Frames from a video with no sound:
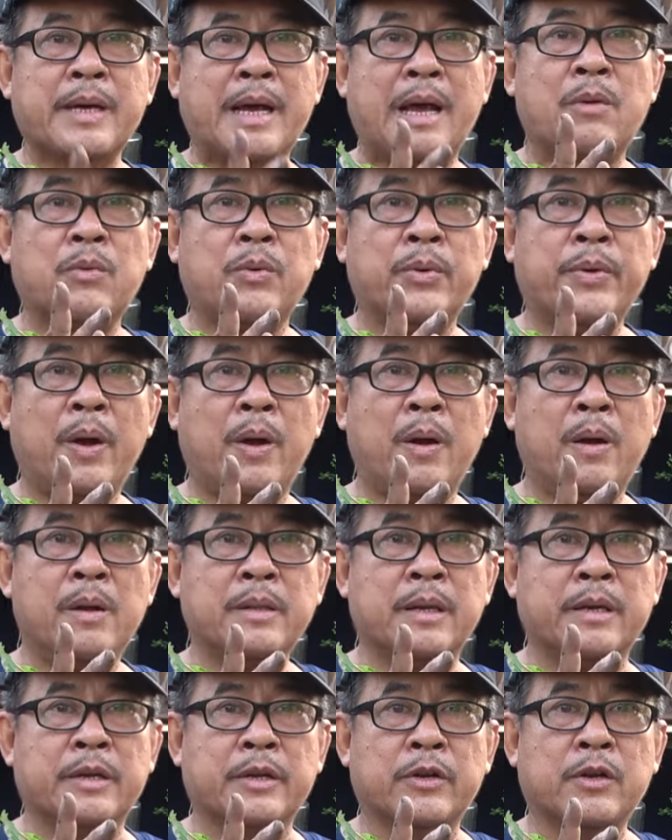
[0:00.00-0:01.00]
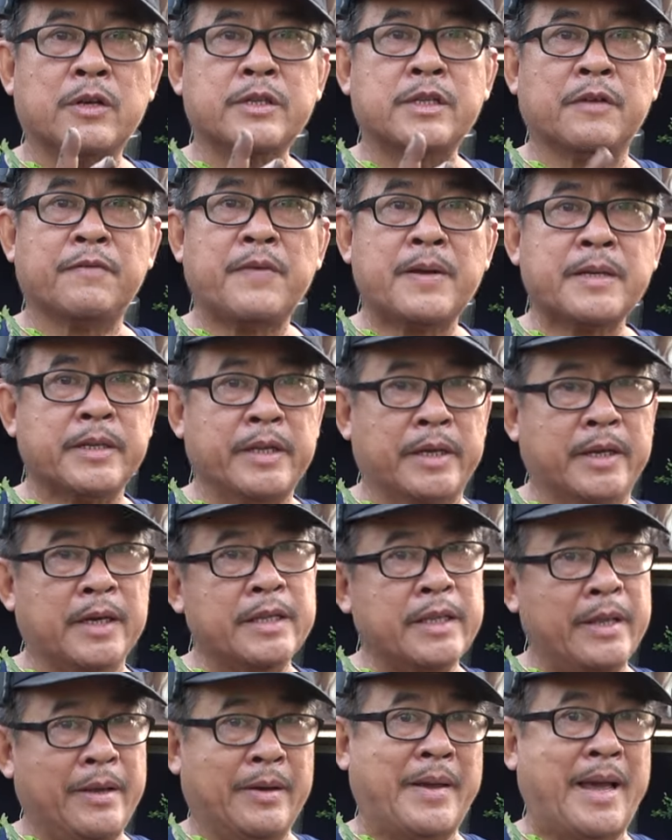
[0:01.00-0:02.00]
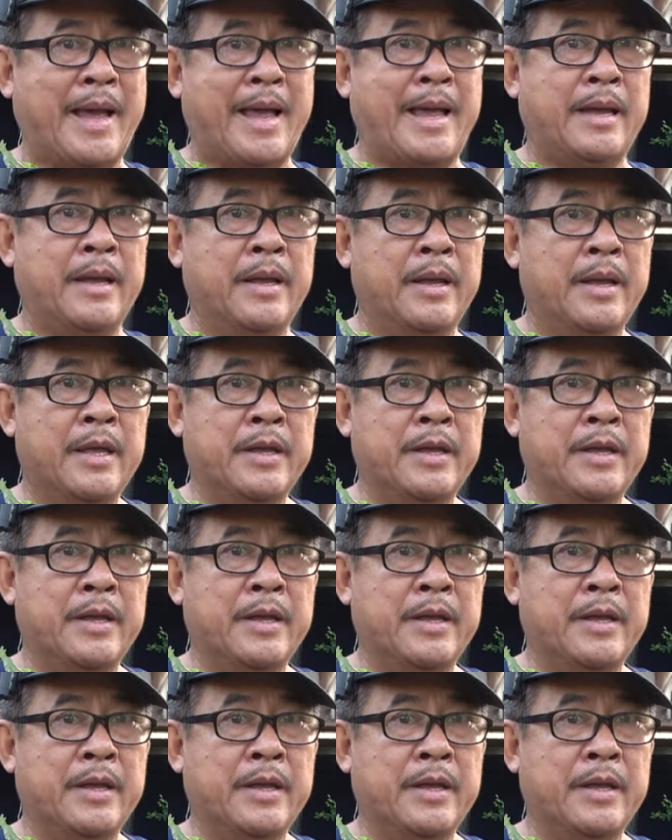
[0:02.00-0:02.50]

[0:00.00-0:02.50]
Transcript: cao của nó thì nó sẽ phát triển cái chiều ngang.